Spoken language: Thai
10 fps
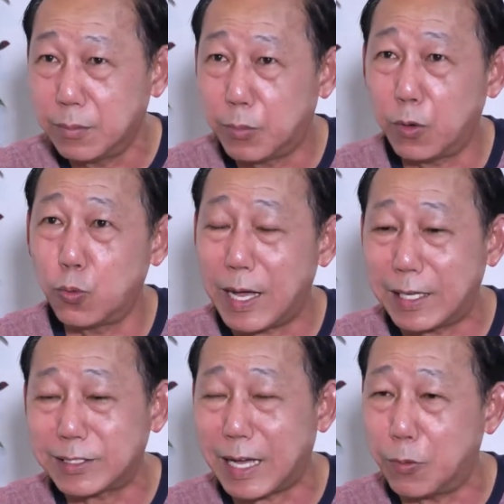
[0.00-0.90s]
เพราะลูกค้า
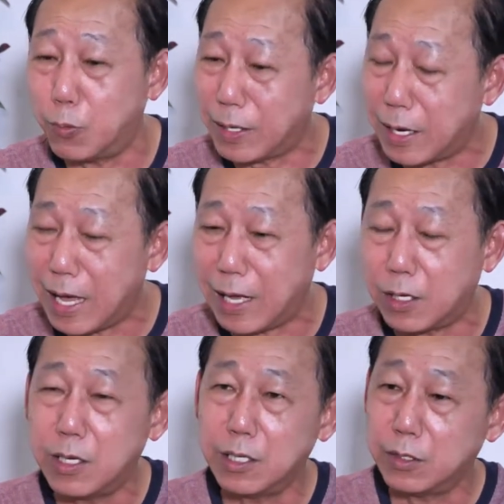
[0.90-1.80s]
สั่งวันอ่า
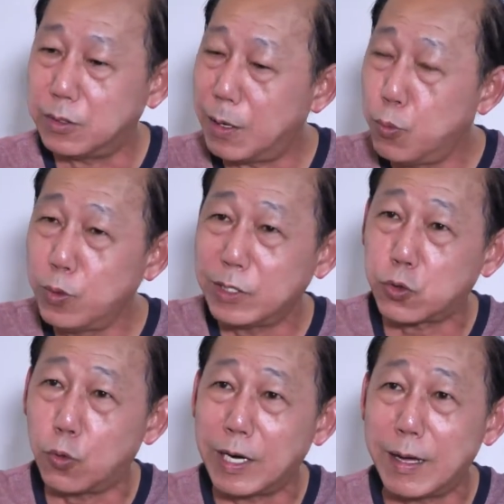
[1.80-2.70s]
เดี๋ยวพรุ่งนี้
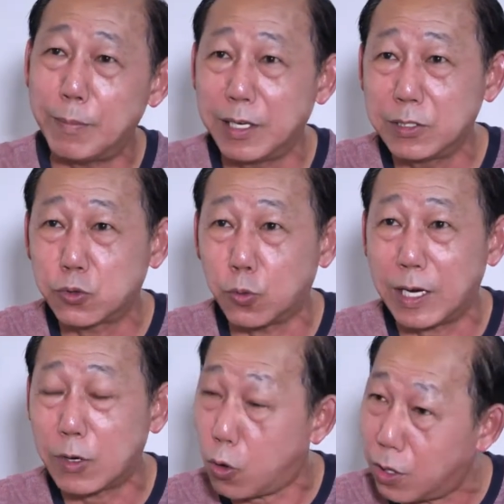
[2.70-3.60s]
ส่งหน้ามาเลื่อนส่งห
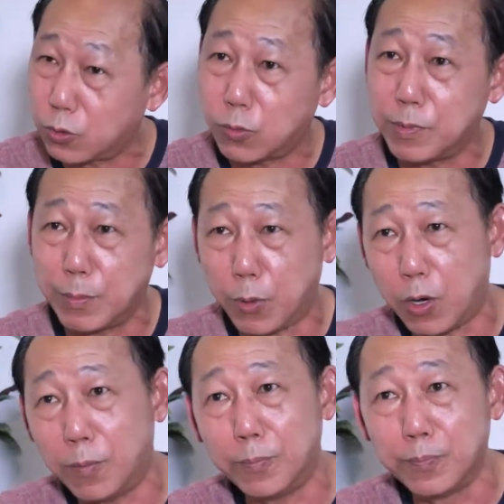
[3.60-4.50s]
น้าของเราต้องมีพ
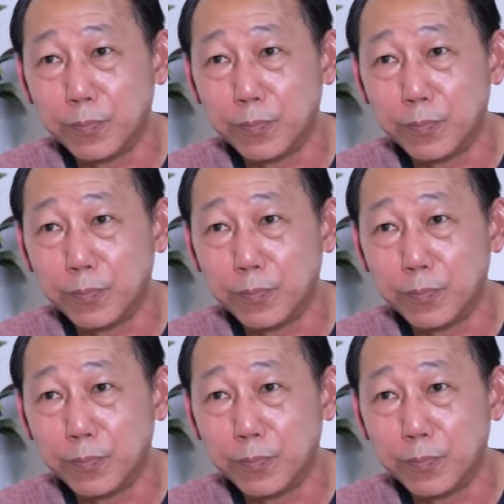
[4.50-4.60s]
ร้อม